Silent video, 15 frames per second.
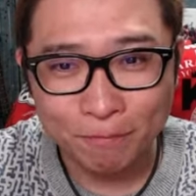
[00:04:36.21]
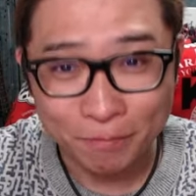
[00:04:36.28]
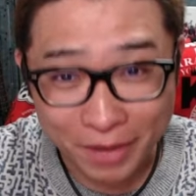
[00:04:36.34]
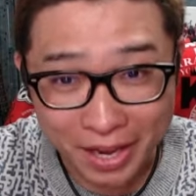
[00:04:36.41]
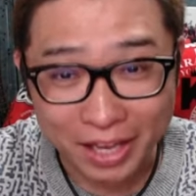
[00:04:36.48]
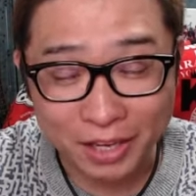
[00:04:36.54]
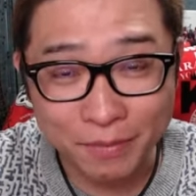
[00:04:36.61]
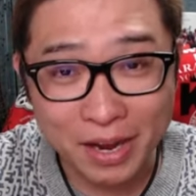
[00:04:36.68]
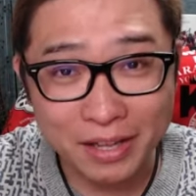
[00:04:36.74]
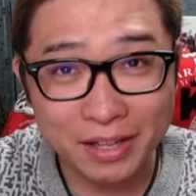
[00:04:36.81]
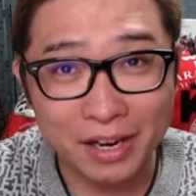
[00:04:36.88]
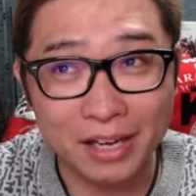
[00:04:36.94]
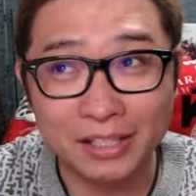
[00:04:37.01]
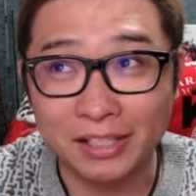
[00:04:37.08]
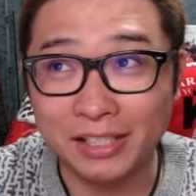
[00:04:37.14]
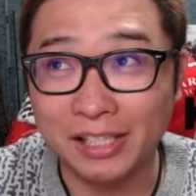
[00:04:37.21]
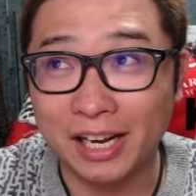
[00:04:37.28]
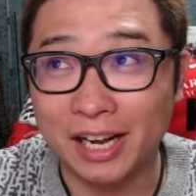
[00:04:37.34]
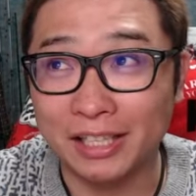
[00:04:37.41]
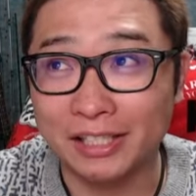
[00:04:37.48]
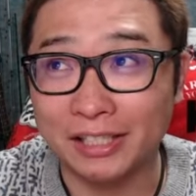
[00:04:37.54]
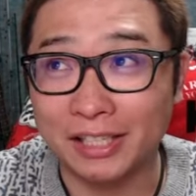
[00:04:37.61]
ね、今やったら西が
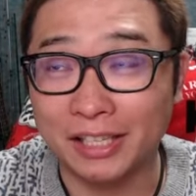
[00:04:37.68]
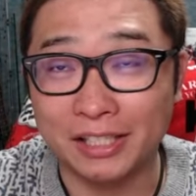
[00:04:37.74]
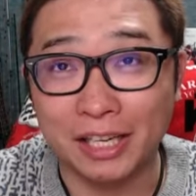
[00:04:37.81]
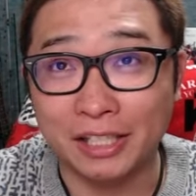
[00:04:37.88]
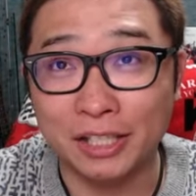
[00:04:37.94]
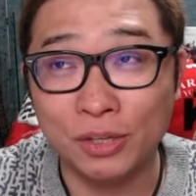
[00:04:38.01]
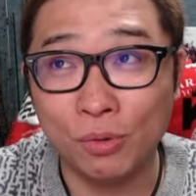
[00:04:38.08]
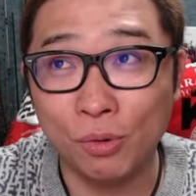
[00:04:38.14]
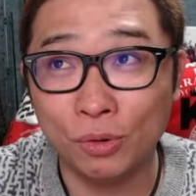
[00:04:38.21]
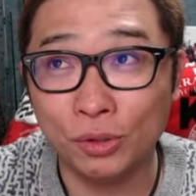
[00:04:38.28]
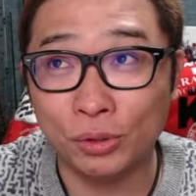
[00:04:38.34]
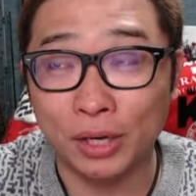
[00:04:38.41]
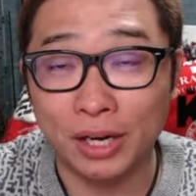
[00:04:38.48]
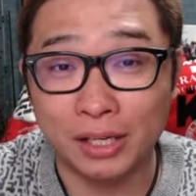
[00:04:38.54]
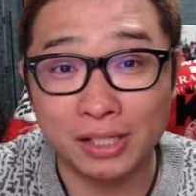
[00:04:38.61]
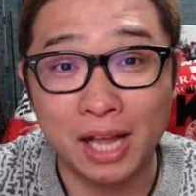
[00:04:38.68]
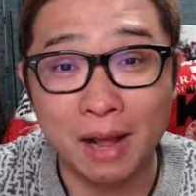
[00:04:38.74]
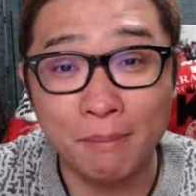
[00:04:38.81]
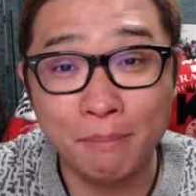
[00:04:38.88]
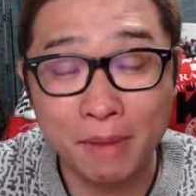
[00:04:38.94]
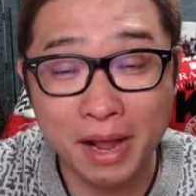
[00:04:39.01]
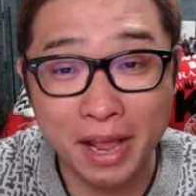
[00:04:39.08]
8で、じゃあ250やから3
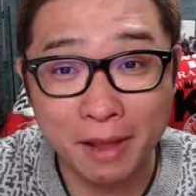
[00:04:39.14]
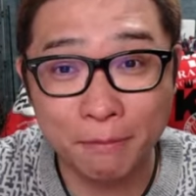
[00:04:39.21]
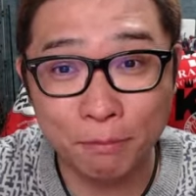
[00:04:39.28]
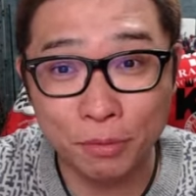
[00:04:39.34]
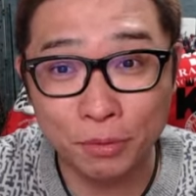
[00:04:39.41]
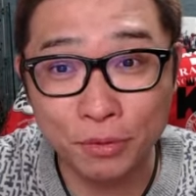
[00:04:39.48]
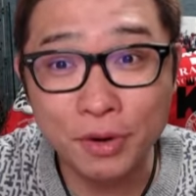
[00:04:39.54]
万円分